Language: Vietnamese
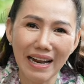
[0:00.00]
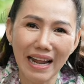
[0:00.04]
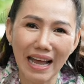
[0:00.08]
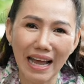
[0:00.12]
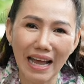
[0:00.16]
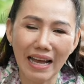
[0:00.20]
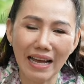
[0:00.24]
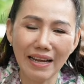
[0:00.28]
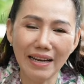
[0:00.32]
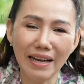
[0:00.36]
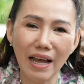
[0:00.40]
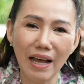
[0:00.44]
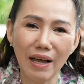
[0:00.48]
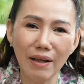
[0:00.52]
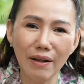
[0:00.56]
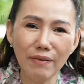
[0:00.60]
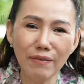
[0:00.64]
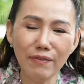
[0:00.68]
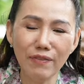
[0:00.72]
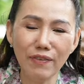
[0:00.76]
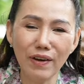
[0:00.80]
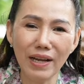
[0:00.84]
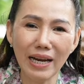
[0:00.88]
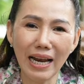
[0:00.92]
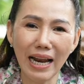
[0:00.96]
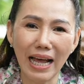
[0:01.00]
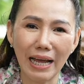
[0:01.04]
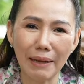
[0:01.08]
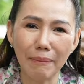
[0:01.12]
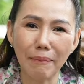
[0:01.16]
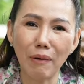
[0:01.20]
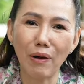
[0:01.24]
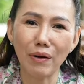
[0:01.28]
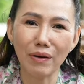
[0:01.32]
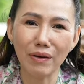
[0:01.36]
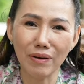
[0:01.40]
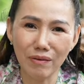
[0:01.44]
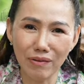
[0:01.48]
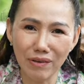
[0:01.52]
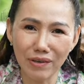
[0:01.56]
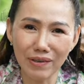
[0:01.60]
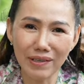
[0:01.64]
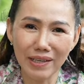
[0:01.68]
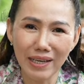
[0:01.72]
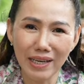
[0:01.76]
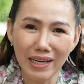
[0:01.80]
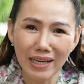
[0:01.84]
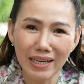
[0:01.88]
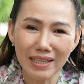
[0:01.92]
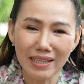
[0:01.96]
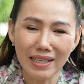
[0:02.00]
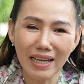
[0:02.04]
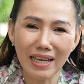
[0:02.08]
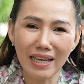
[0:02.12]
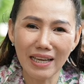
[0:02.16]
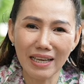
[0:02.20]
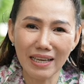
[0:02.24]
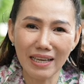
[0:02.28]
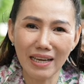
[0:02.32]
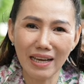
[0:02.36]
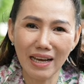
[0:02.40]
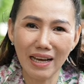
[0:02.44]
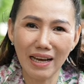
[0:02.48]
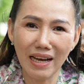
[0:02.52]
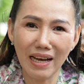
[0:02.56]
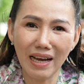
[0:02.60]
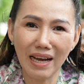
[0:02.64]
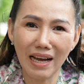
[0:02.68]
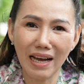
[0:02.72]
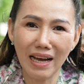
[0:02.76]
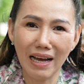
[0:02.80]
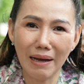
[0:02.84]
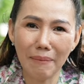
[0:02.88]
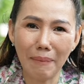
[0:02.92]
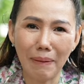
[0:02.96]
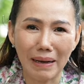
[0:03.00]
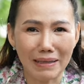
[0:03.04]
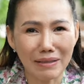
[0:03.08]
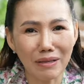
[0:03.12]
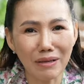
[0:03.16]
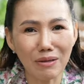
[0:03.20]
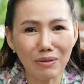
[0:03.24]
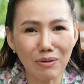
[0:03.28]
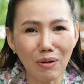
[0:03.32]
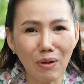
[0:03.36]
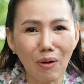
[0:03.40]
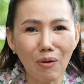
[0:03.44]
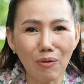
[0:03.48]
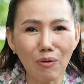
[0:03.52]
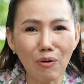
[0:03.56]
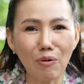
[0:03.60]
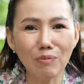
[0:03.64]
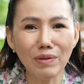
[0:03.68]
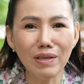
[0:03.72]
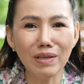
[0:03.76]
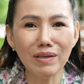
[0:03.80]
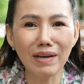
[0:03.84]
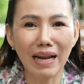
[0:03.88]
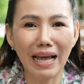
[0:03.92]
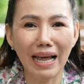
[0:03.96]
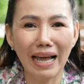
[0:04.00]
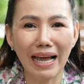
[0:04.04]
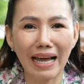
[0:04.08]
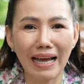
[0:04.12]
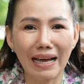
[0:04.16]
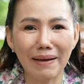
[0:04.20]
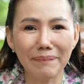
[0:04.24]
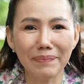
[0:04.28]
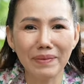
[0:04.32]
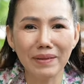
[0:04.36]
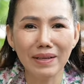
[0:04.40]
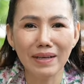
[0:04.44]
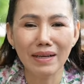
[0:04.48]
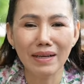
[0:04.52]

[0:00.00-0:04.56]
để đến với lại mọi người. Thì à, bản thân tôi cũng như là